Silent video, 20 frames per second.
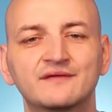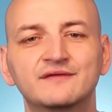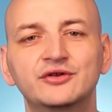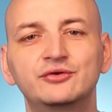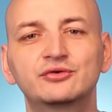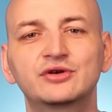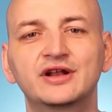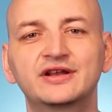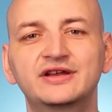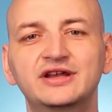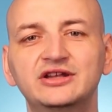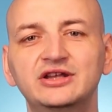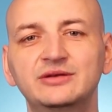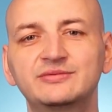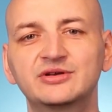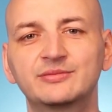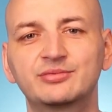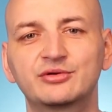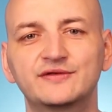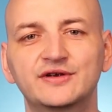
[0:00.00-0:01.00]
Według ankiety
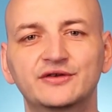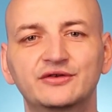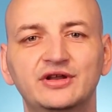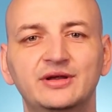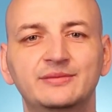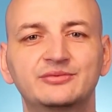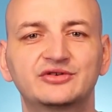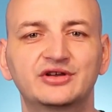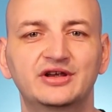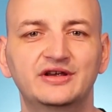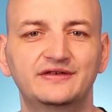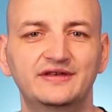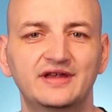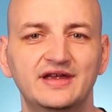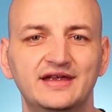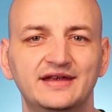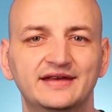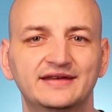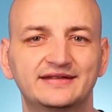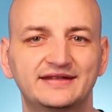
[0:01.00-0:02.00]
przeprowadzonej przez
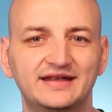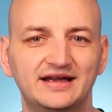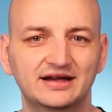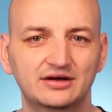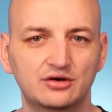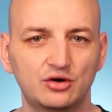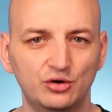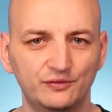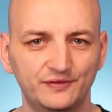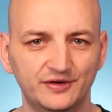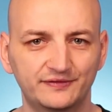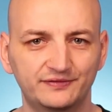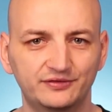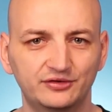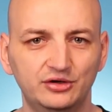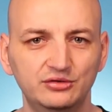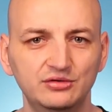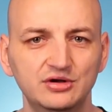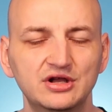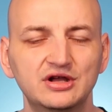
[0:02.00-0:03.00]
Stack
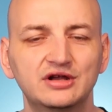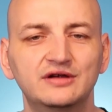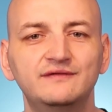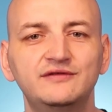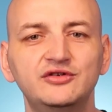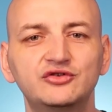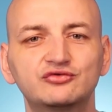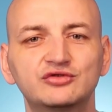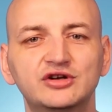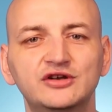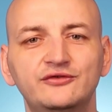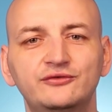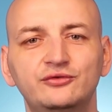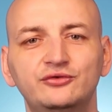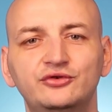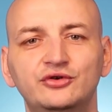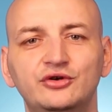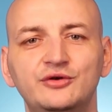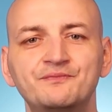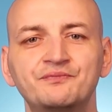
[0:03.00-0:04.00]
Overflow, Visual
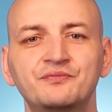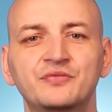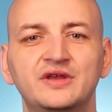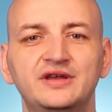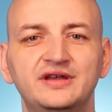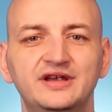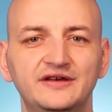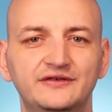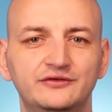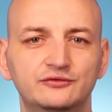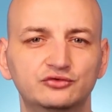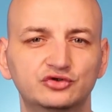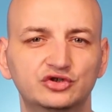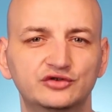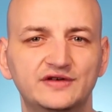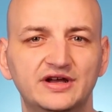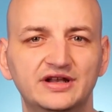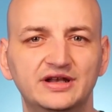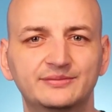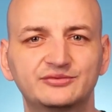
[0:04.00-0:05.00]
Studio jest
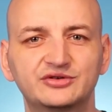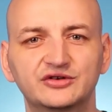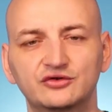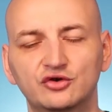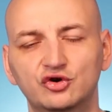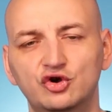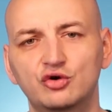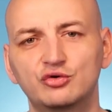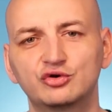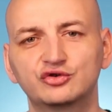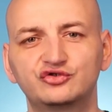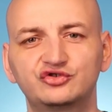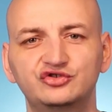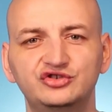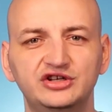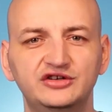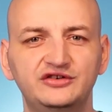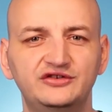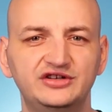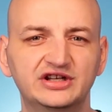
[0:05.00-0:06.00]
używane przez około
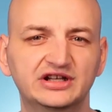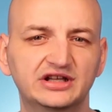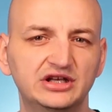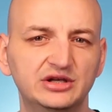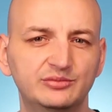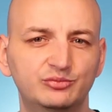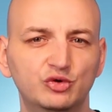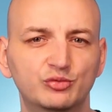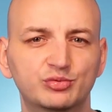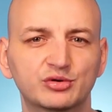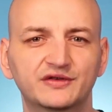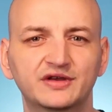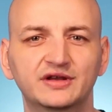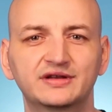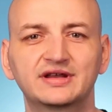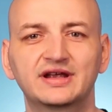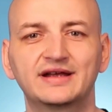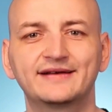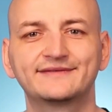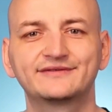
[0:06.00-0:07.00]

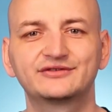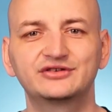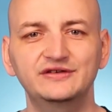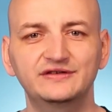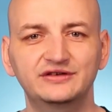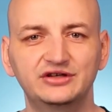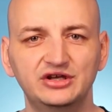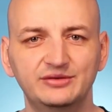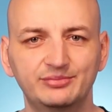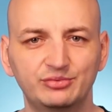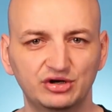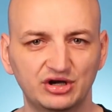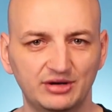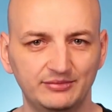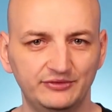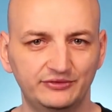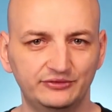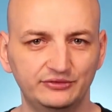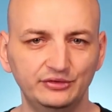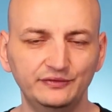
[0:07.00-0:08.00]
31,5% wszystkich
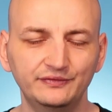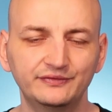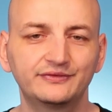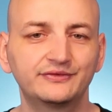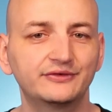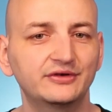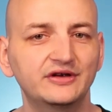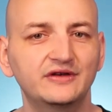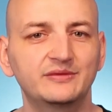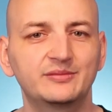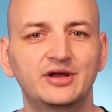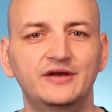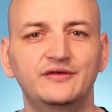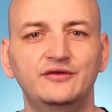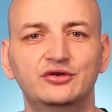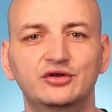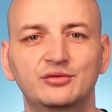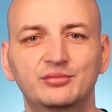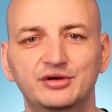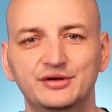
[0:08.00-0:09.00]
programistów, co jest
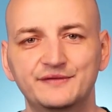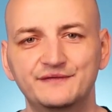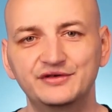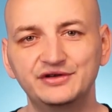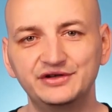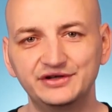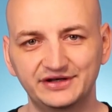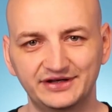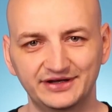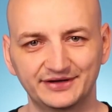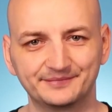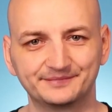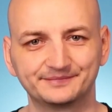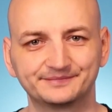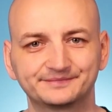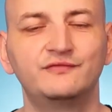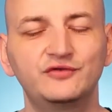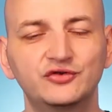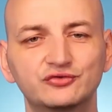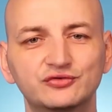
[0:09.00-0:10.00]
bardzo dobrym wynikiem.
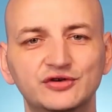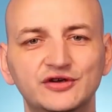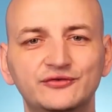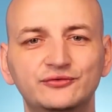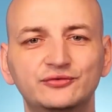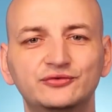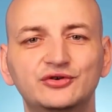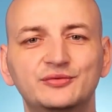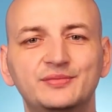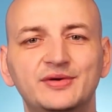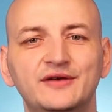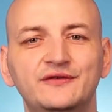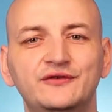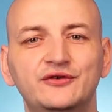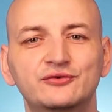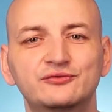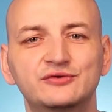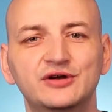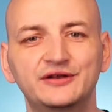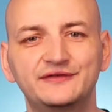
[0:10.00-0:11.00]
Visual Studio
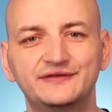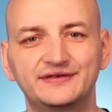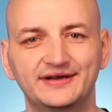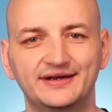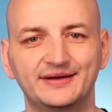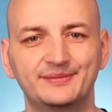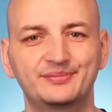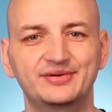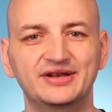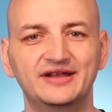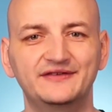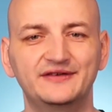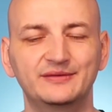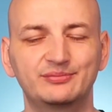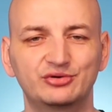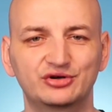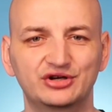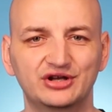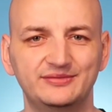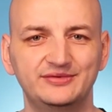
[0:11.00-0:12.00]
bardzo ułatwia pracę
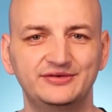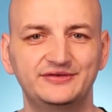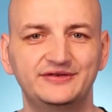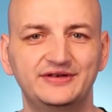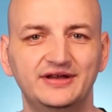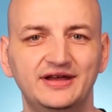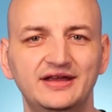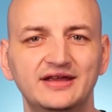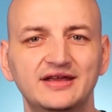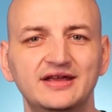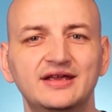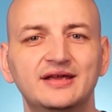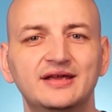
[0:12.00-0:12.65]
programiście,